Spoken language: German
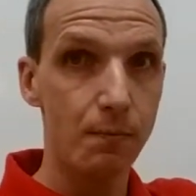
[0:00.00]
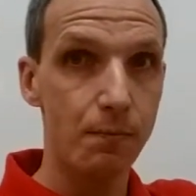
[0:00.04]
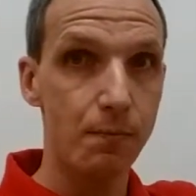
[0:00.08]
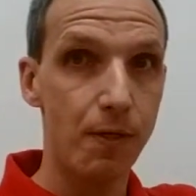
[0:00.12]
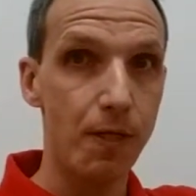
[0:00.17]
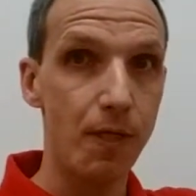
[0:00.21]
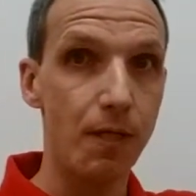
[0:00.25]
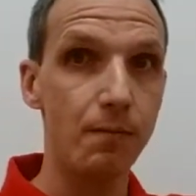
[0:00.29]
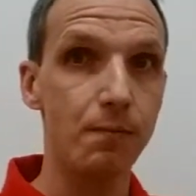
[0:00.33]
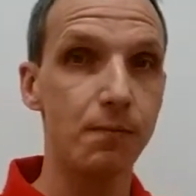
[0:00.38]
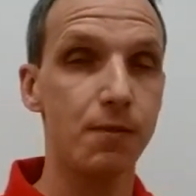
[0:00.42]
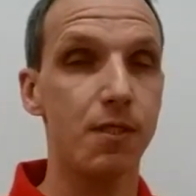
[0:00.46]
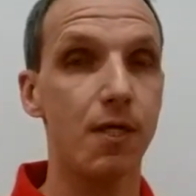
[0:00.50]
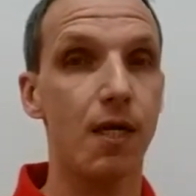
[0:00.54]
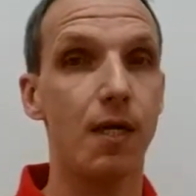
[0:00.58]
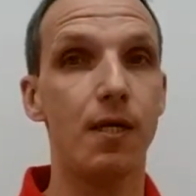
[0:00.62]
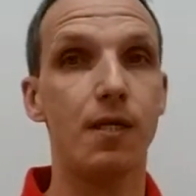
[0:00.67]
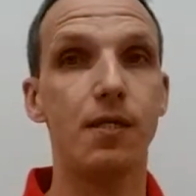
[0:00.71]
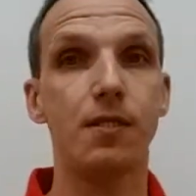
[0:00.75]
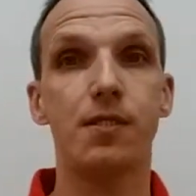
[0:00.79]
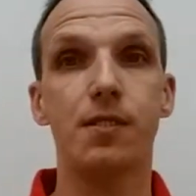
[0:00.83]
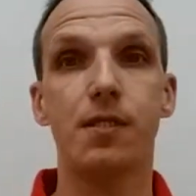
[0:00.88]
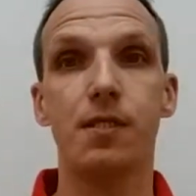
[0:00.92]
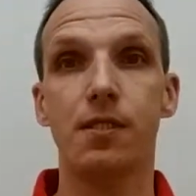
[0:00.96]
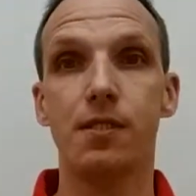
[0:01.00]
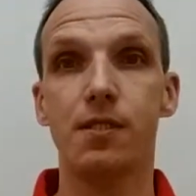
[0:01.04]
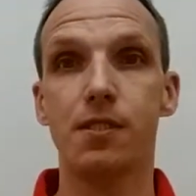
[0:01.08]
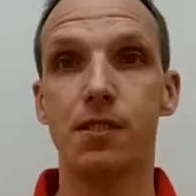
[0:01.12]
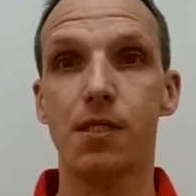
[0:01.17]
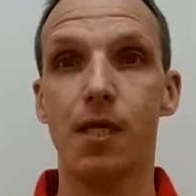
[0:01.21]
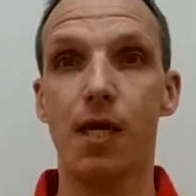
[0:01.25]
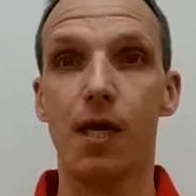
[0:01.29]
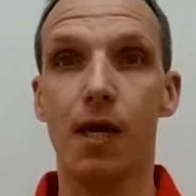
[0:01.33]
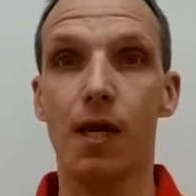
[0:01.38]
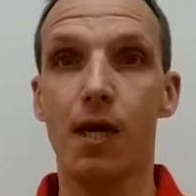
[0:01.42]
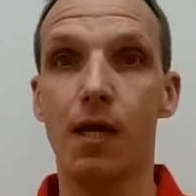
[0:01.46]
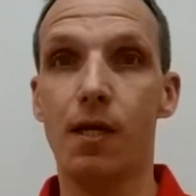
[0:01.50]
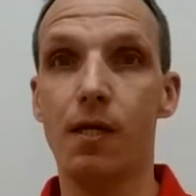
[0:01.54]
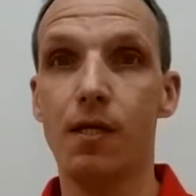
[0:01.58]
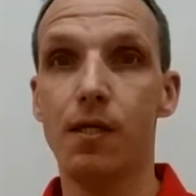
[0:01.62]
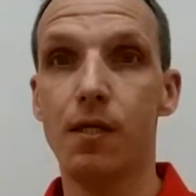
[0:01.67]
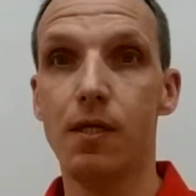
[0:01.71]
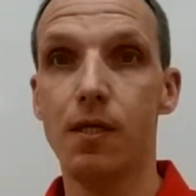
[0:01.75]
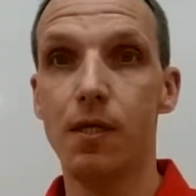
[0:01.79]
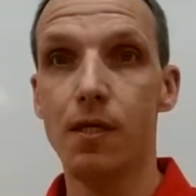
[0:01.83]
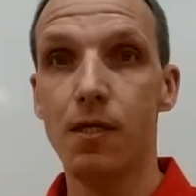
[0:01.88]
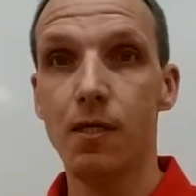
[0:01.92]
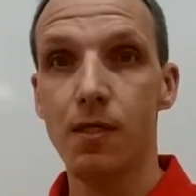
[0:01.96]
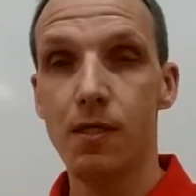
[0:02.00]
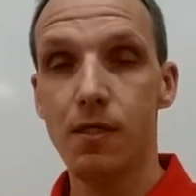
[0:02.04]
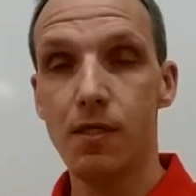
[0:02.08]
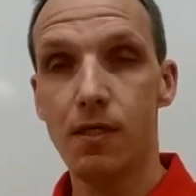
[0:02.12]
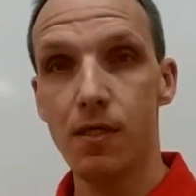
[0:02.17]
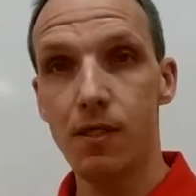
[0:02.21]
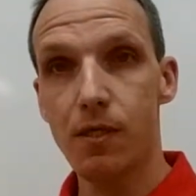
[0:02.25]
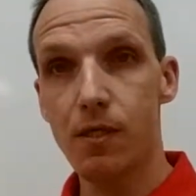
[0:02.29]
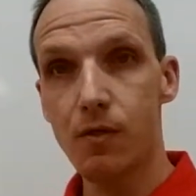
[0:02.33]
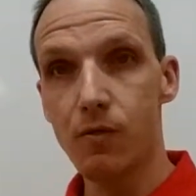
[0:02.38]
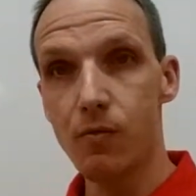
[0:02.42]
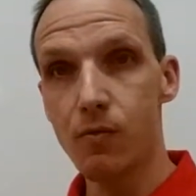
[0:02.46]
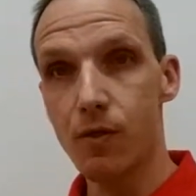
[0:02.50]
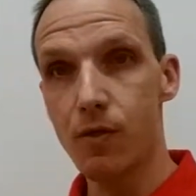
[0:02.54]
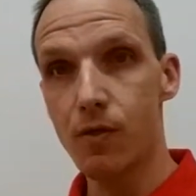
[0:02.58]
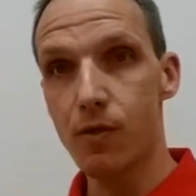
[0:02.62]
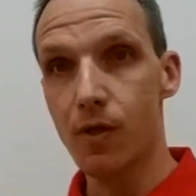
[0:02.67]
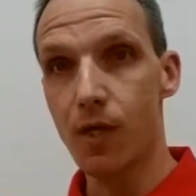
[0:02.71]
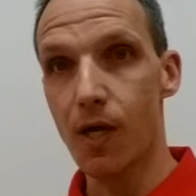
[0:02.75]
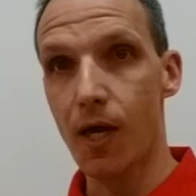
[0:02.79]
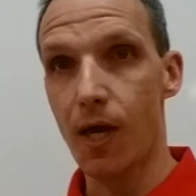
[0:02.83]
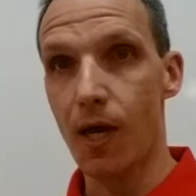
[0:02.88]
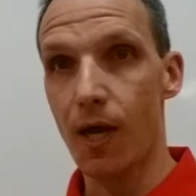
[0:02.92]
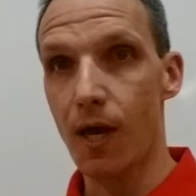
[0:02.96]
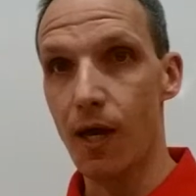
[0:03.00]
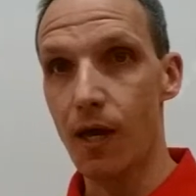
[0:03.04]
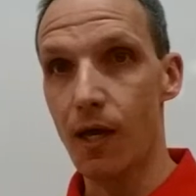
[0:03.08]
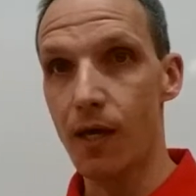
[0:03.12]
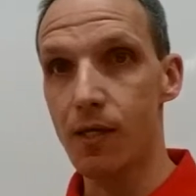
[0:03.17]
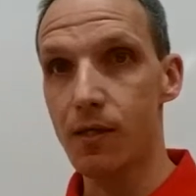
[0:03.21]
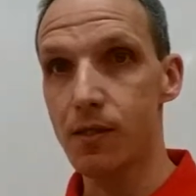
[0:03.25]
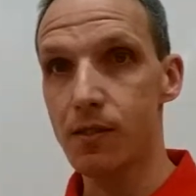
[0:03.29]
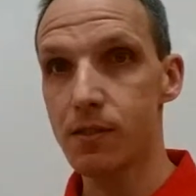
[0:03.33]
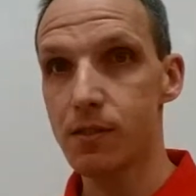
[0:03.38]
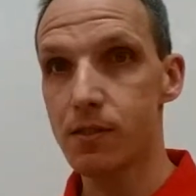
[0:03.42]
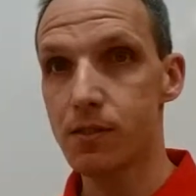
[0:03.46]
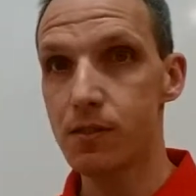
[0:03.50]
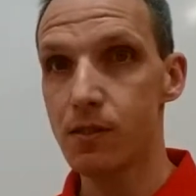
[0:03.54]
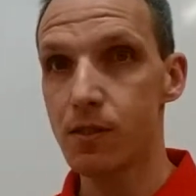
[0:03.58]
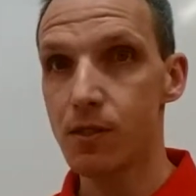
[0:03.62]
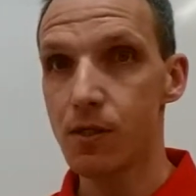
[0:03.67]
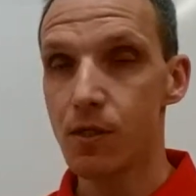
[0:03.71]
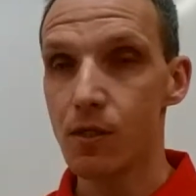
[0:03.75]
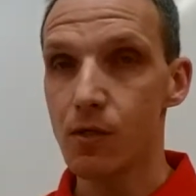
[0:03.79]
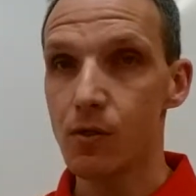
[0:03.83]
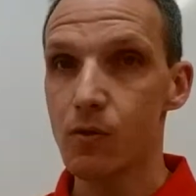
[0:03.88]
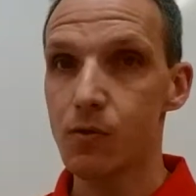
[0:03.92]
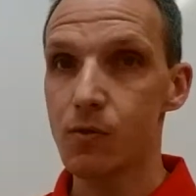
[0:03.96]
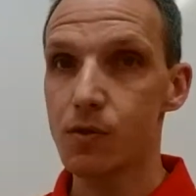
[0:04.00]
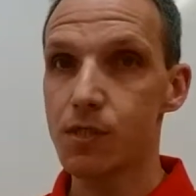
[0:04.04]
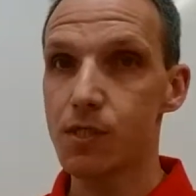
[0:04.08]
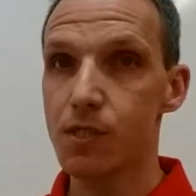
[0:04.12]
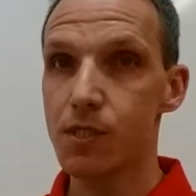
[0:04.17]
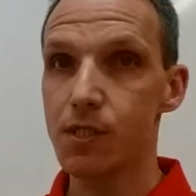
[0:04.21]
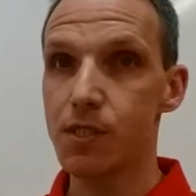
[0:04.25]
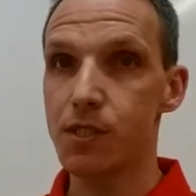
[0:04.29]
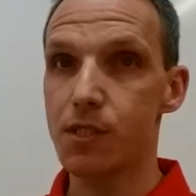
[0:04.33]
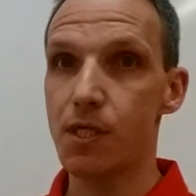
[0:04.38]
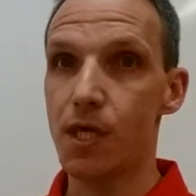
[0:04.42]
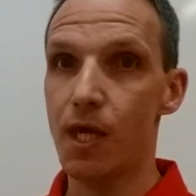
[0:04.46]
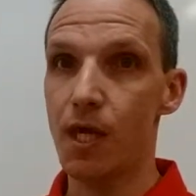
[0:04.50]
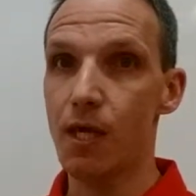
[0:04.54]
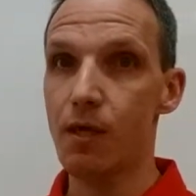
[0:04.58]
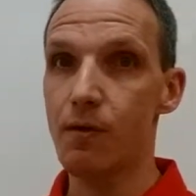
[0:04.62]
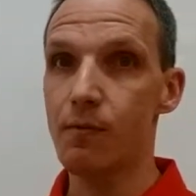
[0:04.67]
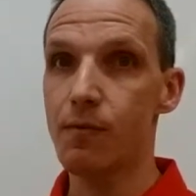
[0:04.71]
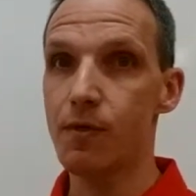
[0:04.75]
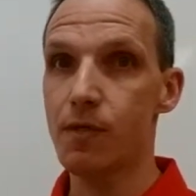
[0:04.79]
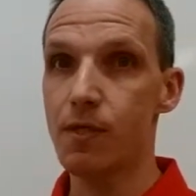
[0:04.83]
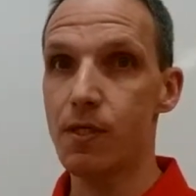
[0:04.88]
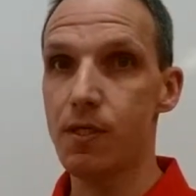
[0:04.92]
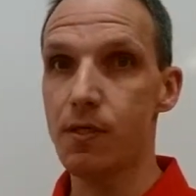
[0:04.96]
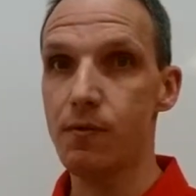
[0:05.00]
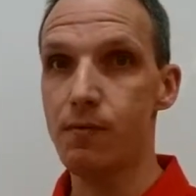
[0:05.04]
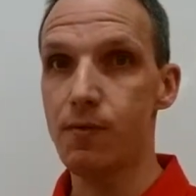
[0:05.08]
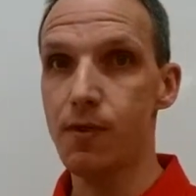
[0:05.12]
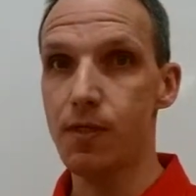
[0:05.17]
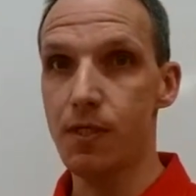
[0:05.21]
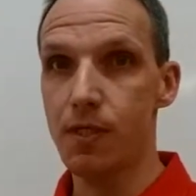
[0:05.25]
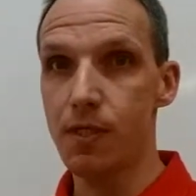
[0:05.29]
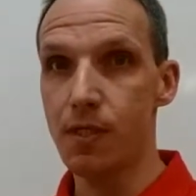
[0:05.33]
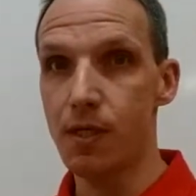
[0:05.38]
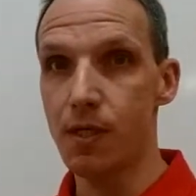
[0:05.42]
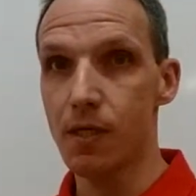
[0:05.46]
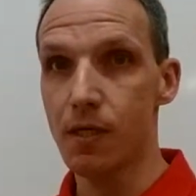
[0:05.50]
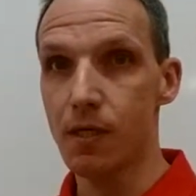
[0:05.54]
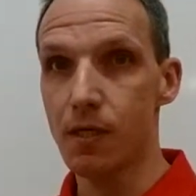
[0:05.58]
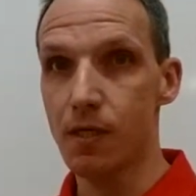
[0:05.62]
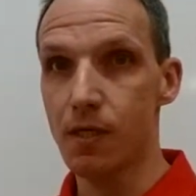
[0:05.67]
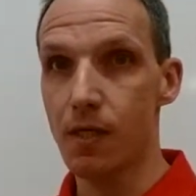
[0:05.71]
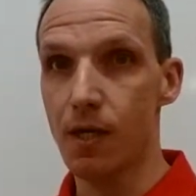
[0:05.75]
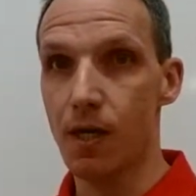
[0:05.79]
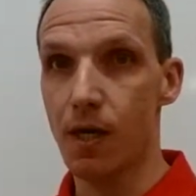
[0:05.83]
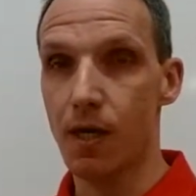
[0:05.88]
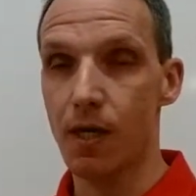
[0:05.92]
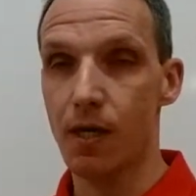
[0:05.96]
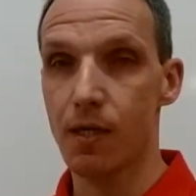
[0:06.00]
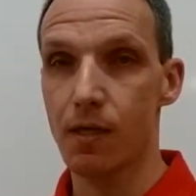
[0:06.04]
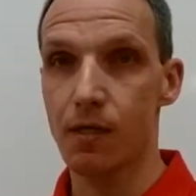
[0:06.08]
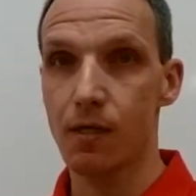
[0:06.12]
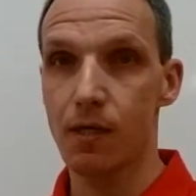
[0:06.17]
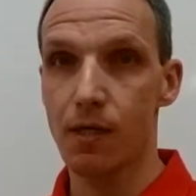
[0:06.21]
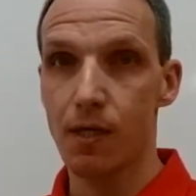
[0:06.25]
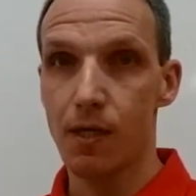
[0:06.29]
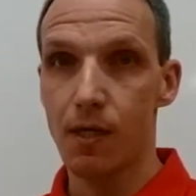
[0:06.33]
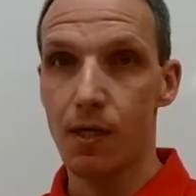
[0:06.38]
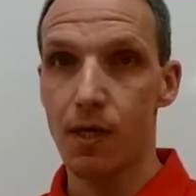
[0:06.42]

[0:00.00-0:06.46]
Primzahlen sind Zahlen, die ich nur durch 1 und sich selber dividieren kann.